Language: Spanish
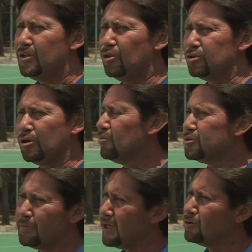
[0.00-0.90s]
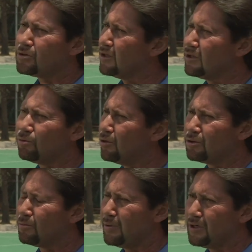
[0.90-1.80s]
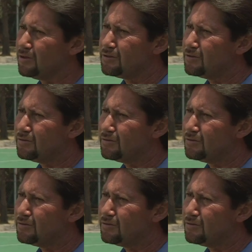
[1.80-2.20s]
no somos menos que ningún otro país.